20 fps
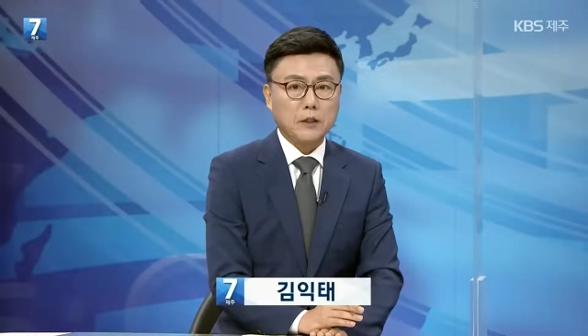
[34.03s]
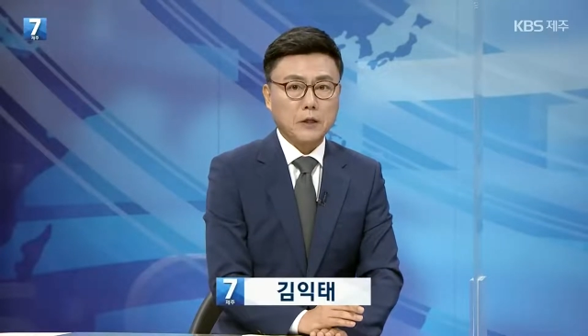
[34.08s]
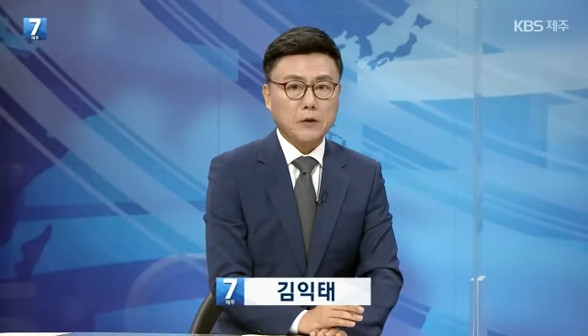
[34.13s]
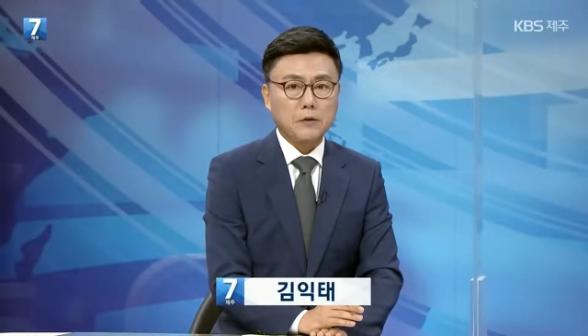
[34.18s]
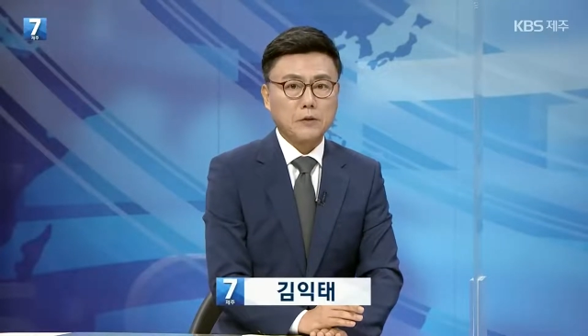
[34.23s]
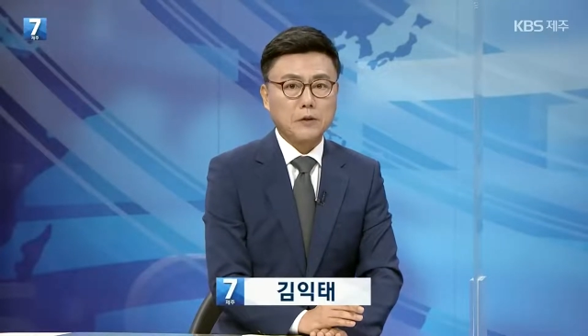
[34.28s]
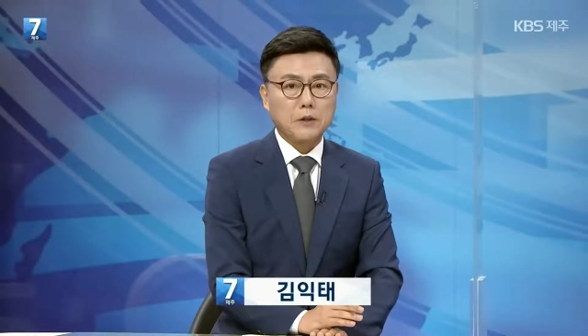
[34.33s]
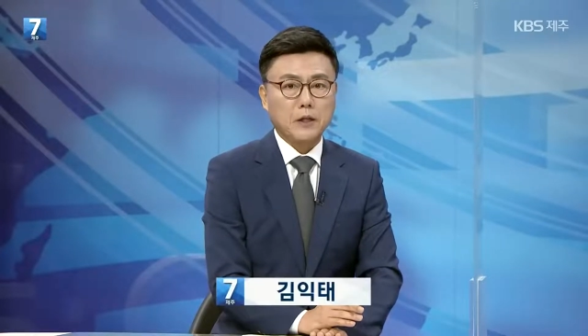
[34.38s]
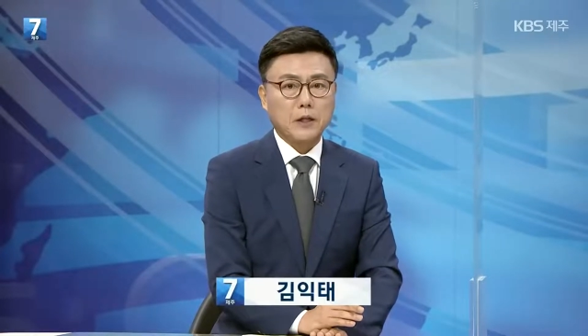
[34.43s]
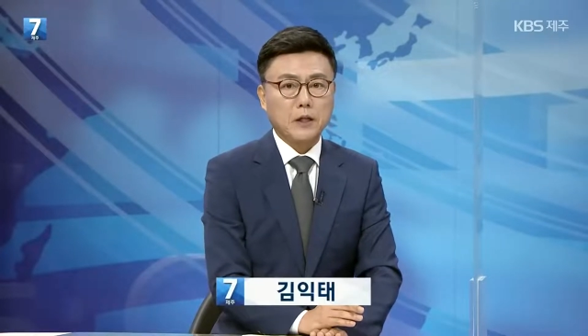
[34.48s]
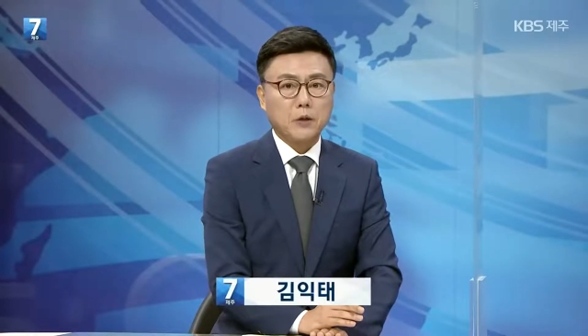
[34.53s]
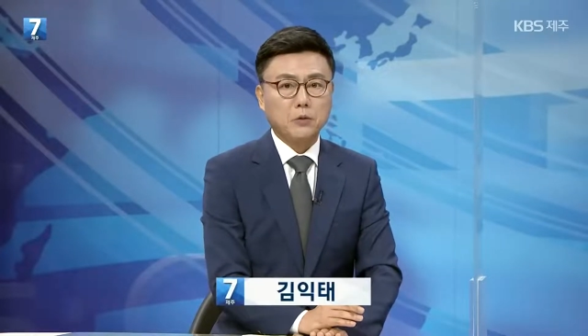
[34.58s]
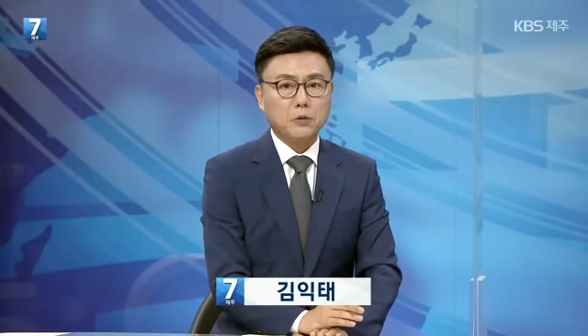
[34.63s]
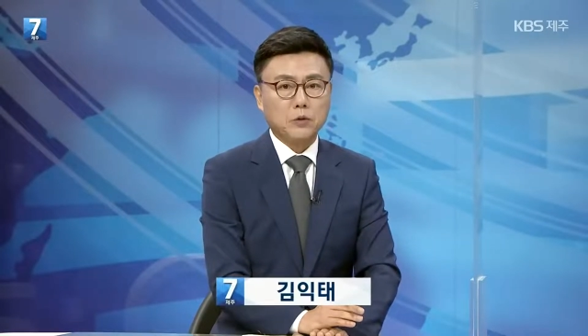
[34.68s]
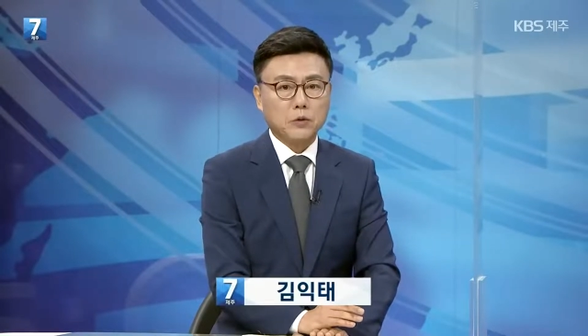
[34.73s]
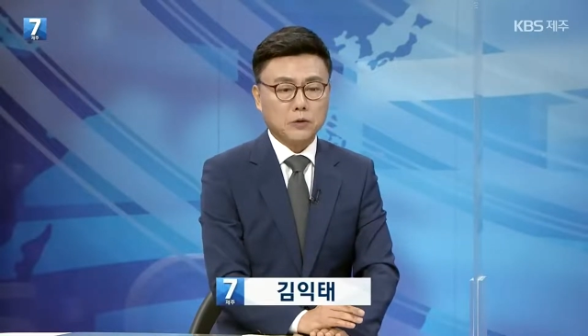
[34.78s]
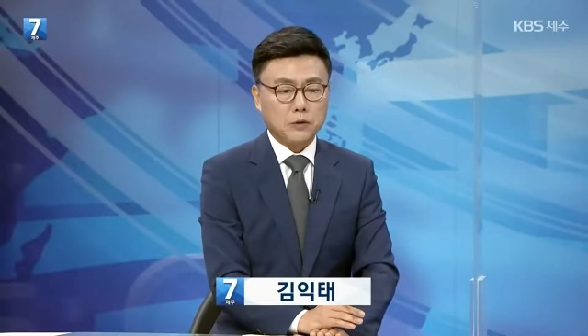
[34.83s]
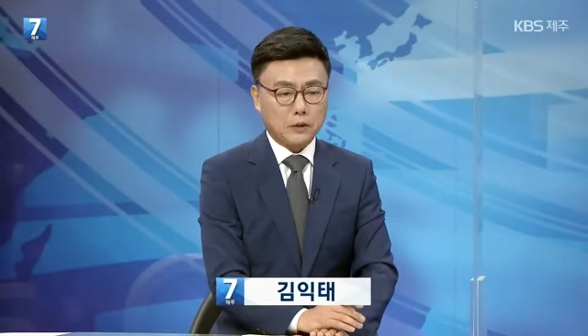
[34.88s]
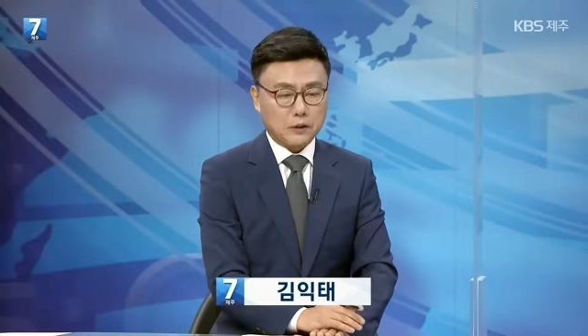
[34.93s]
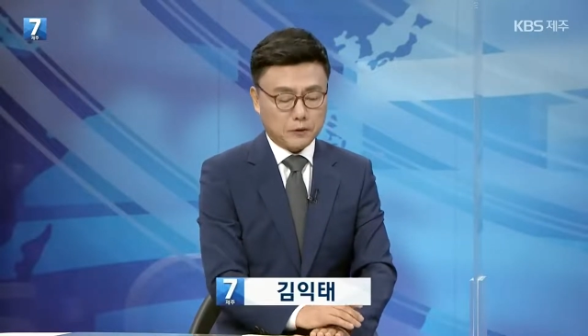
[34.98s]
다뤘으니까
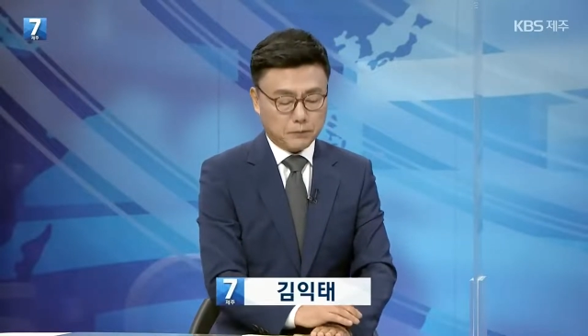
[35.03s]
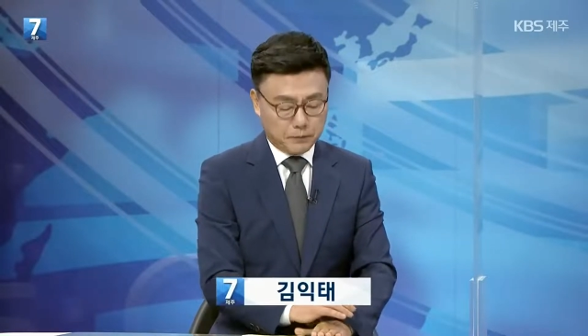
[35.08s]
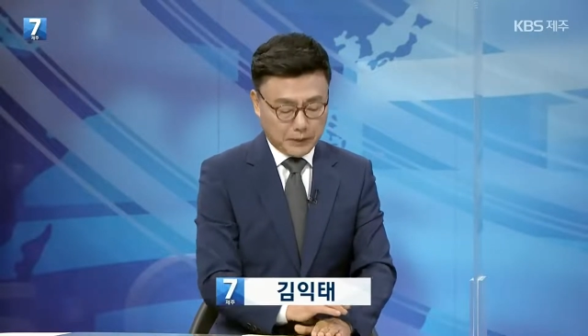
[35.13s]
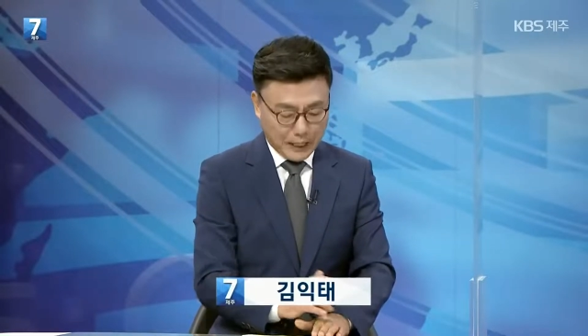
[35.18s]
오늘은 좀